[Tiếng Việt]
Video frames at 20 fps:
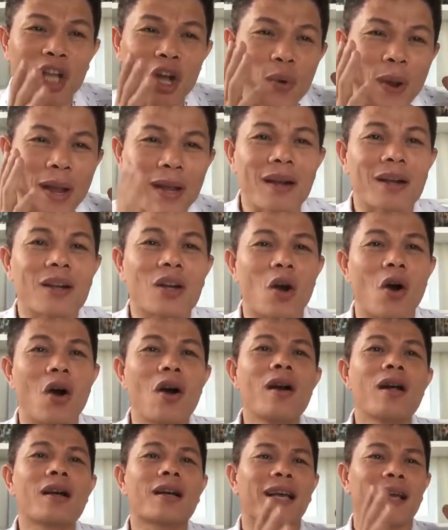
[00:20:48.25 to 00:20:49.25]
thói quen cực
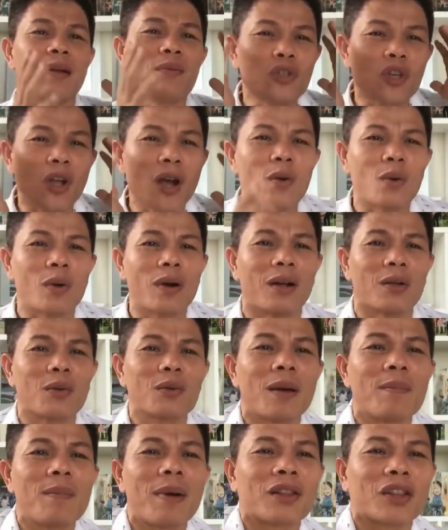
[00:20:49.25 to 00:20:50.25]
khổ nó kiểm soát cuộc đời
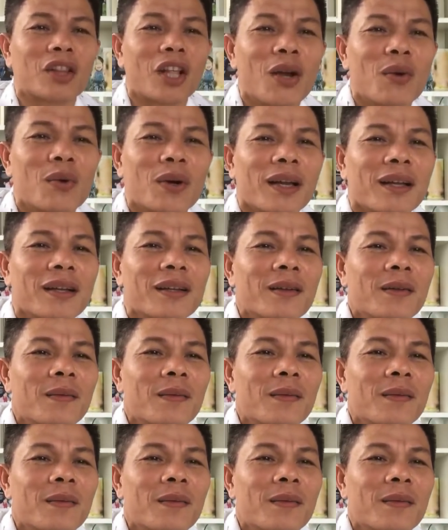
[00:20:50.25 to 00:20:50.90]
chúng ta mất tiêu rồi